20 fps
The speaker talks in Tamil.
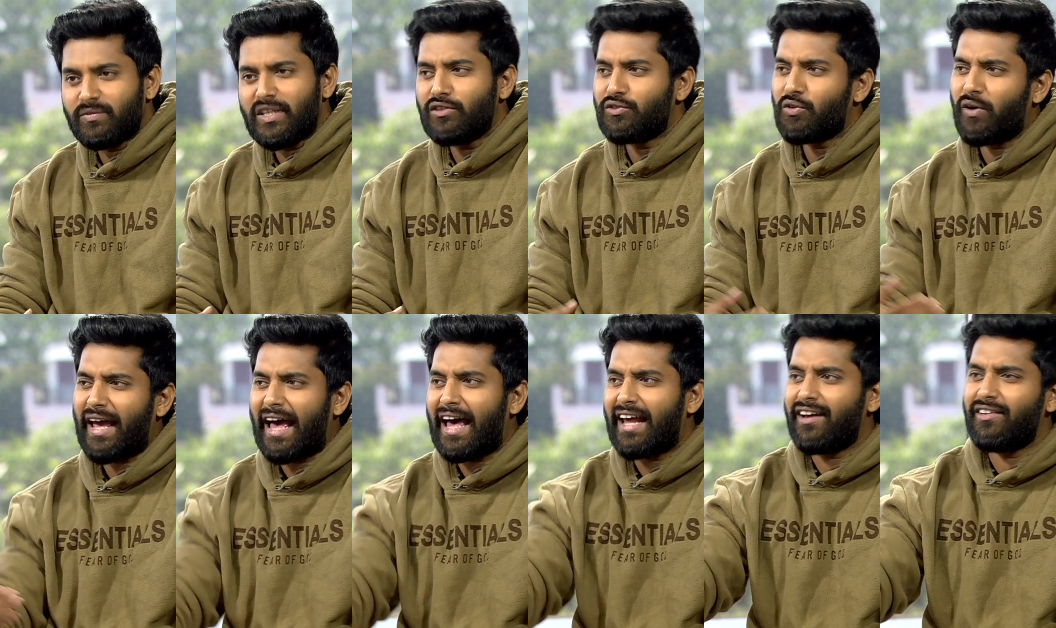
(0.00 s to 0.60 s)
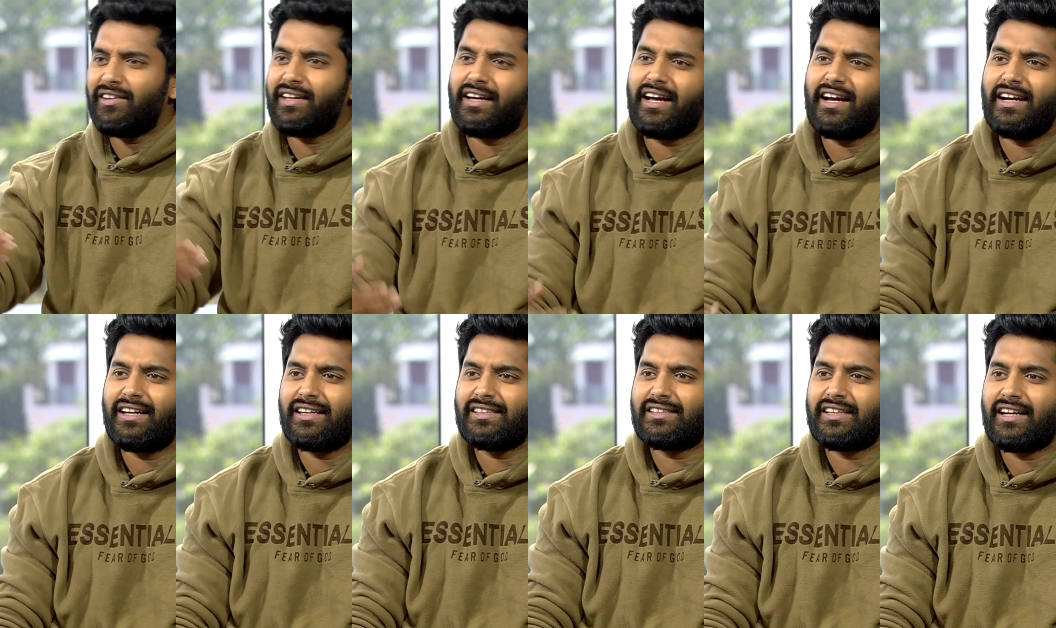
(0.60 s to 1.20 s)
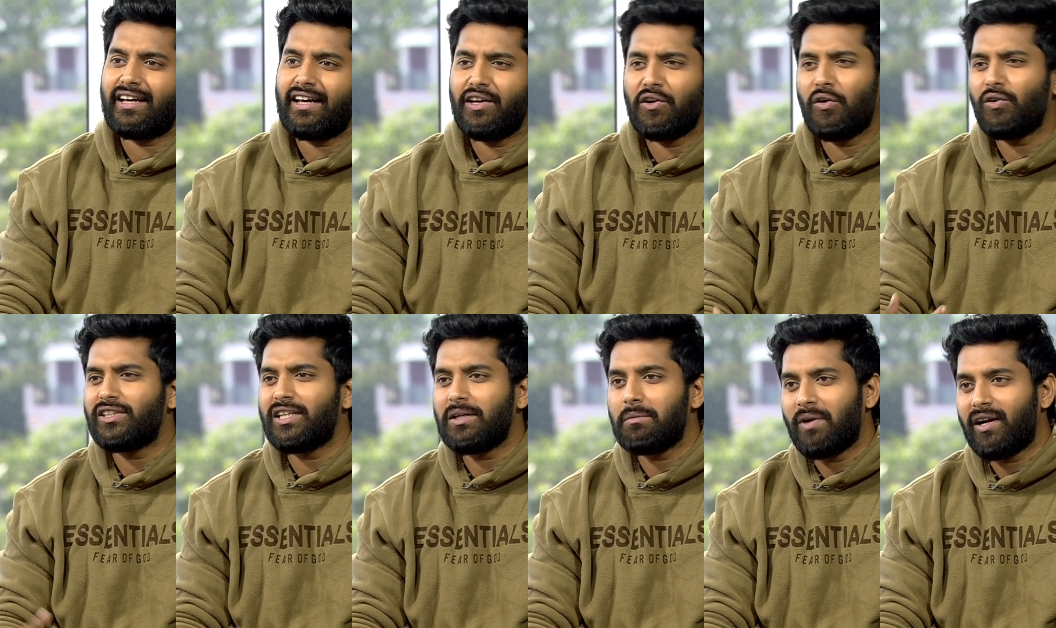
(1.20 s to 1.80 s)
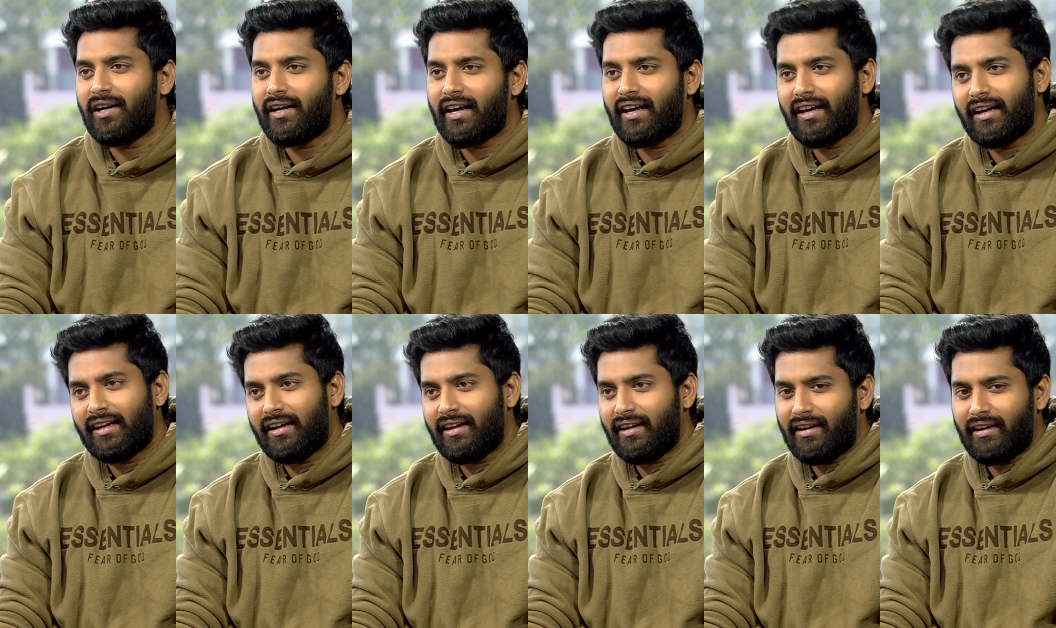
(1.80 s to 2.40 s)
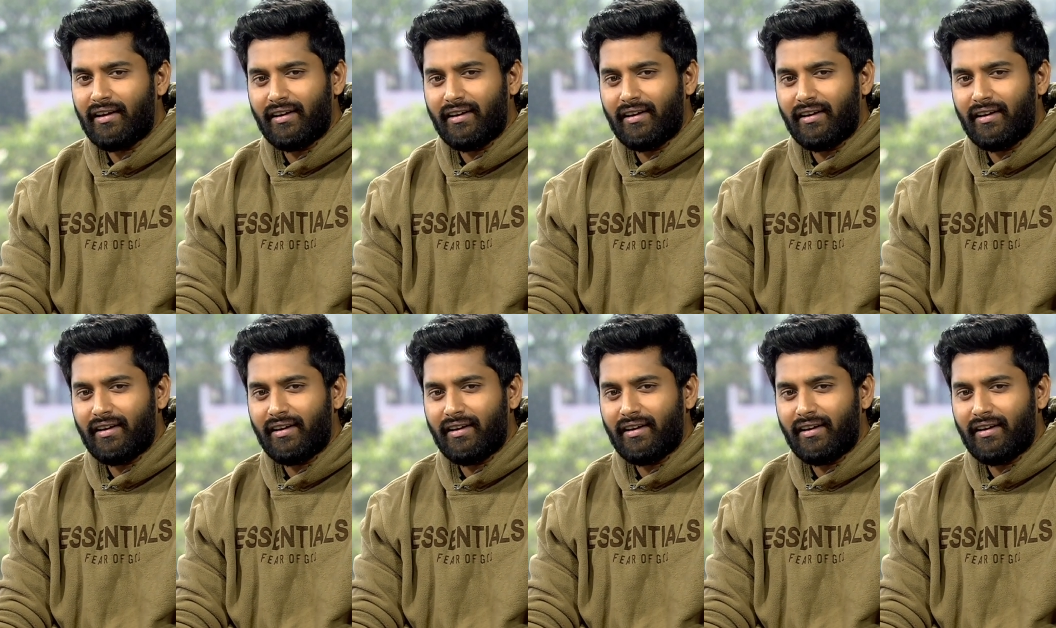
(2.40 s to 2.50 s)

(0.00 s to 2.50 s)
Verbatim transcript: ஸோ யாராவது கேட்டுருச்சுன்னா யோசிக்க மாட்டேன் என்கிட்ட